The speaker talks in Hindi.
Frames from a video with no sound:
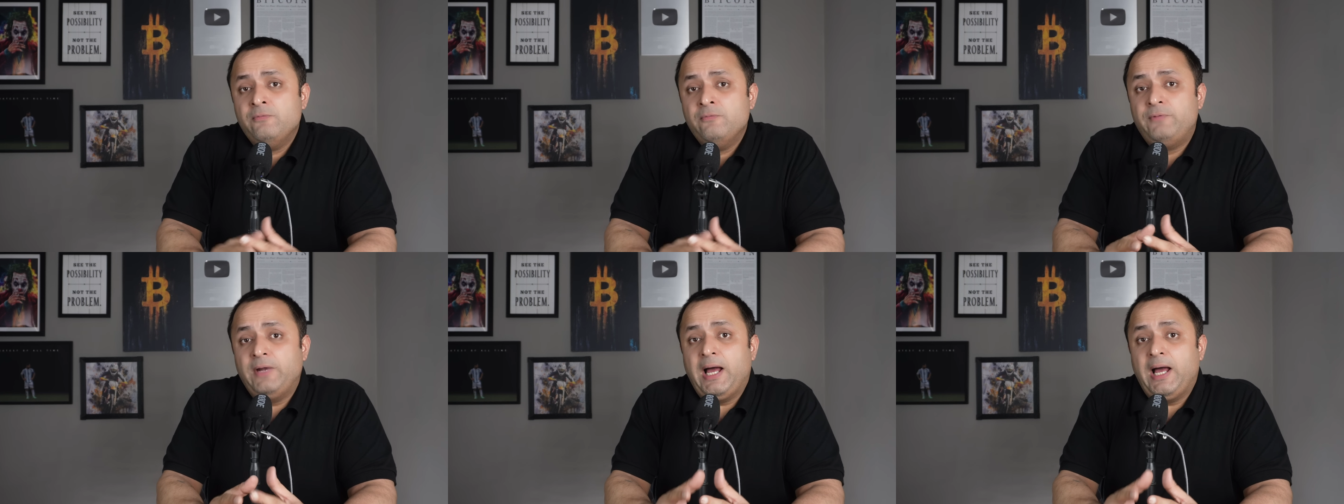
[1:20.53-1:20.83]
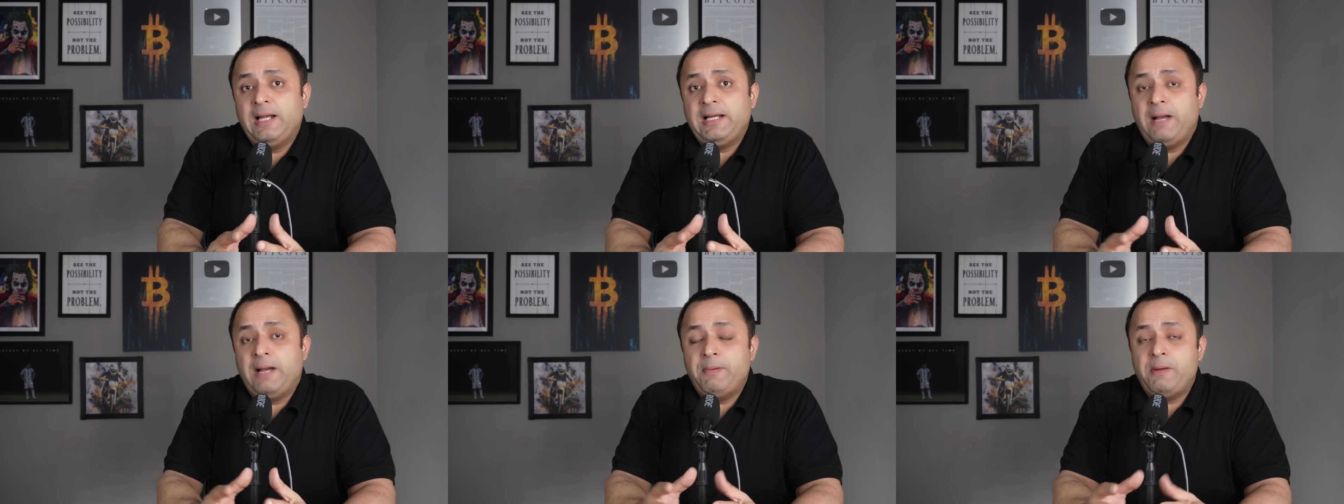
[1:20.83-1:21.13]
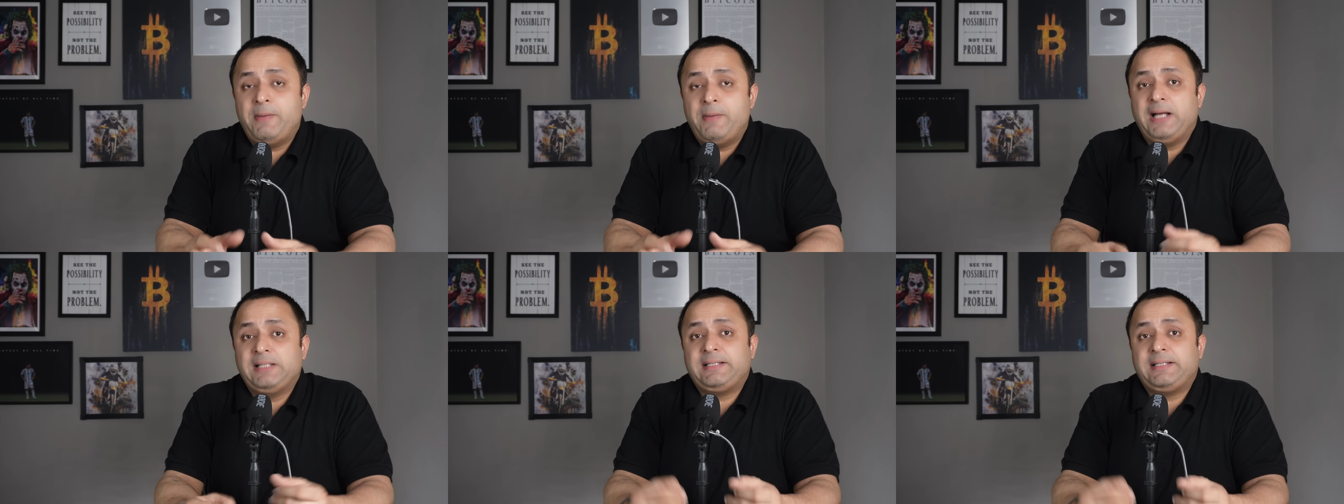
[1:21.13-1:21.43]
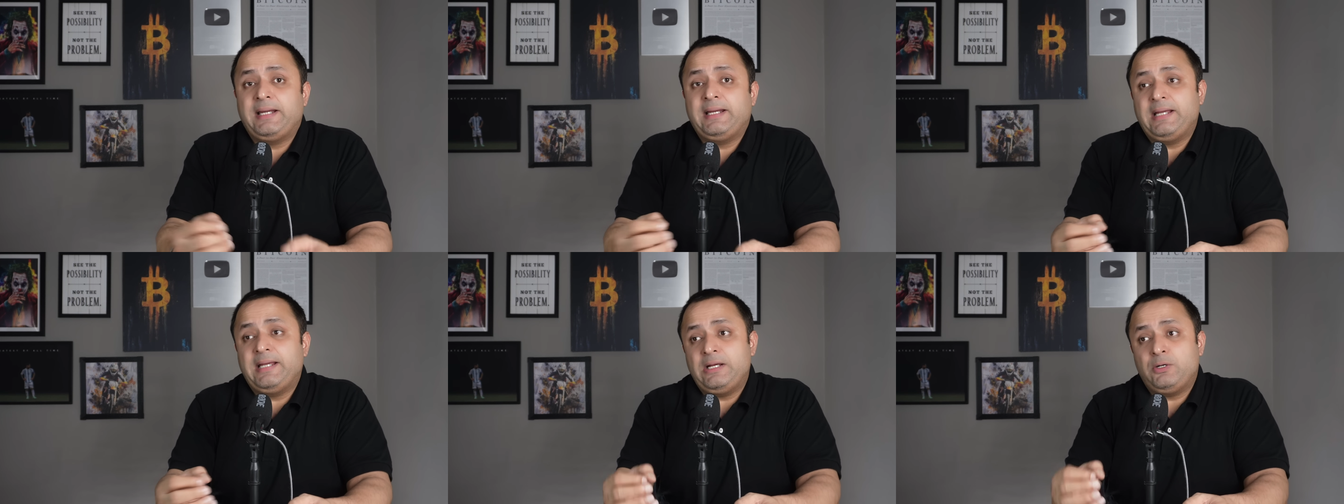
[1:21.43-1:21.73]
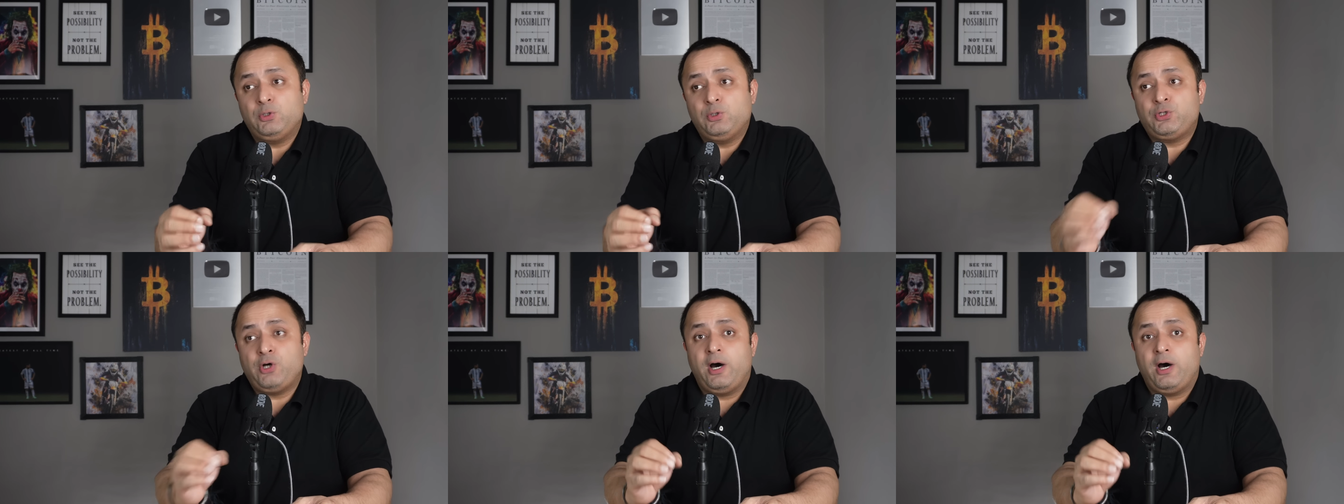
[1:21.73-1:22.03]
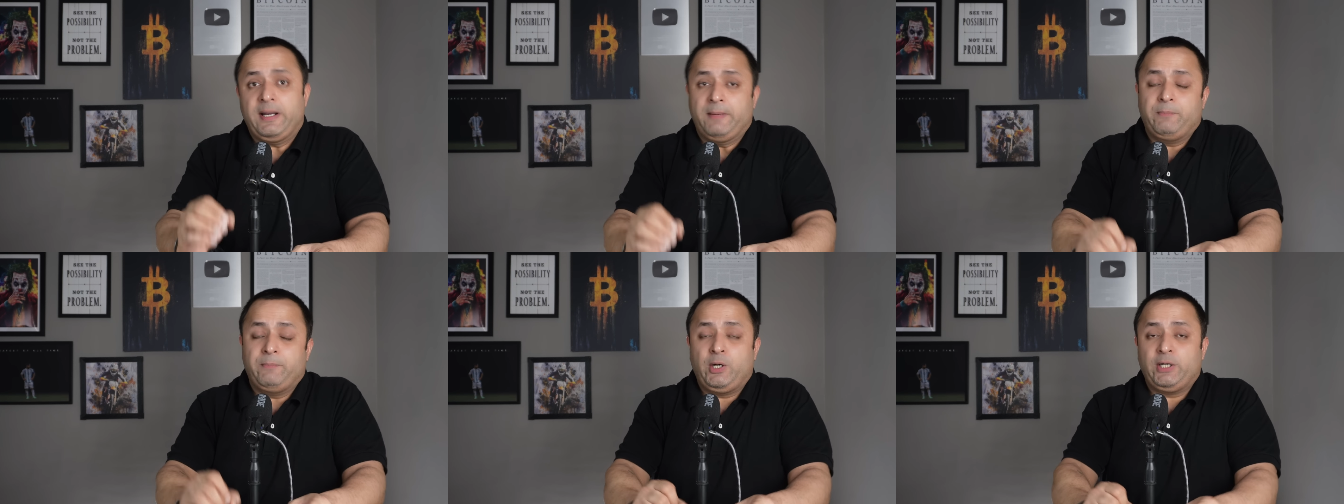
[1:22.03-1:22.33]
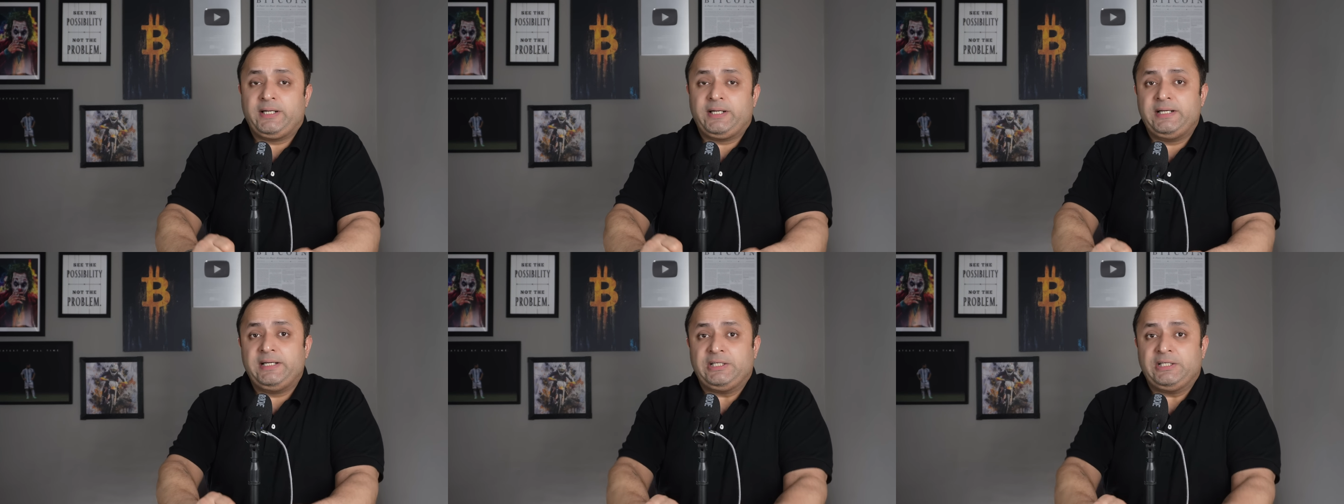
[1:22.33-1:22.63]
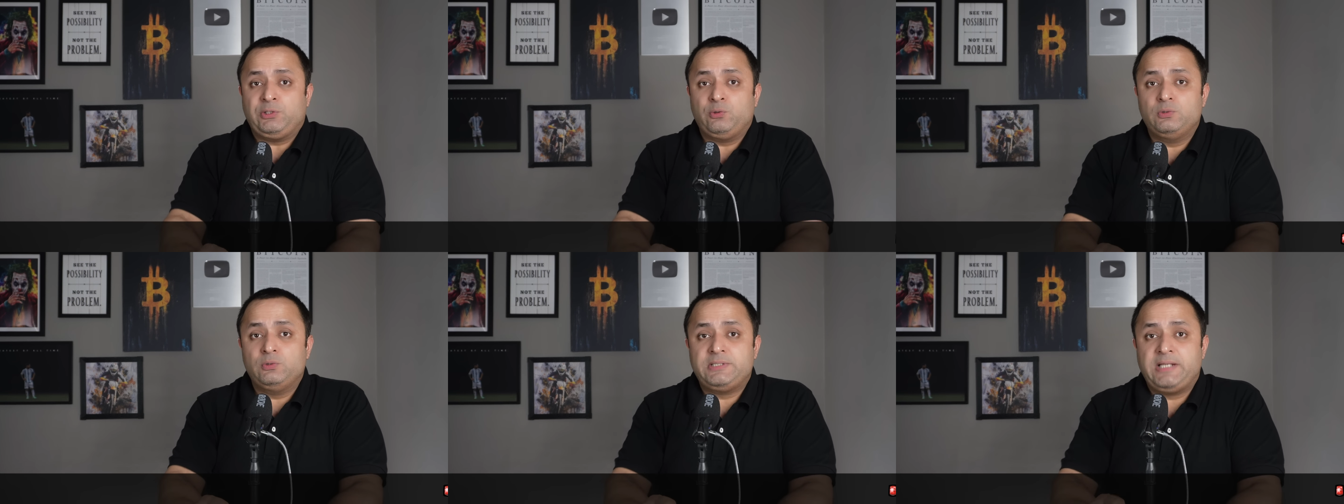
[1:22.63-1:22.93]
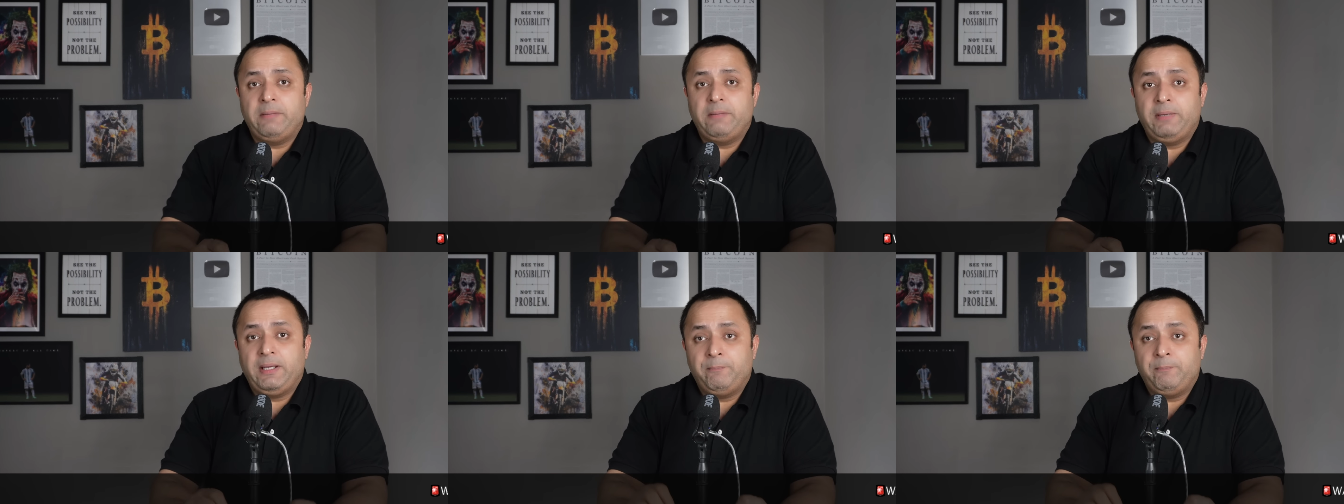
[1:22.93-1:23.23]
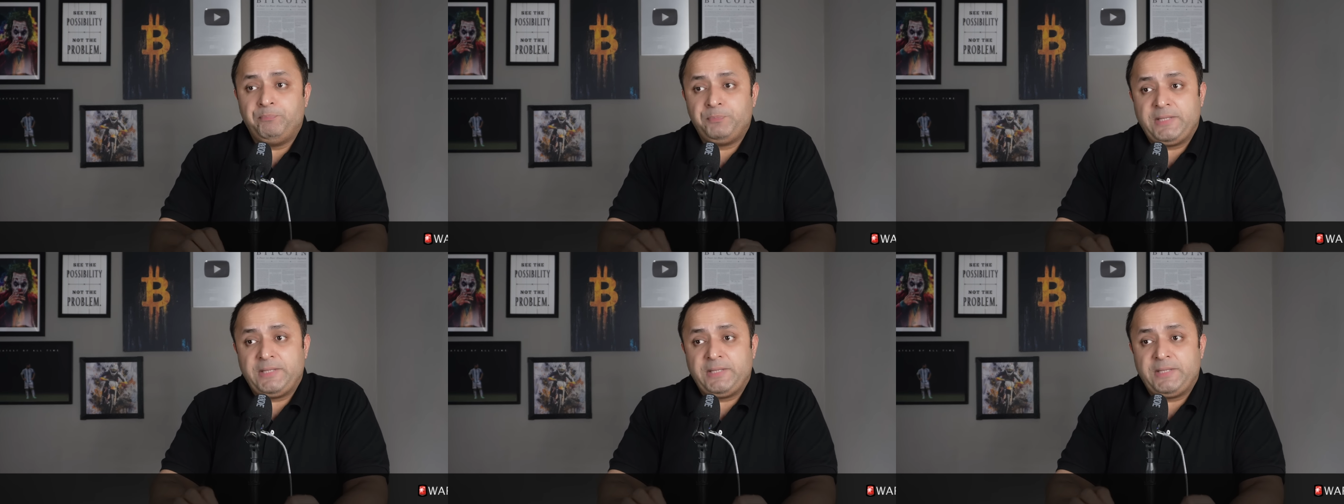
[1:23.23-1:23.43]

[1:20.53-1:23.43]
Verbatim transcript: फिलहाल यहाँ पे बात करेंगे कुछ और इम्पॉर्टेंट इश्यूज़ की भी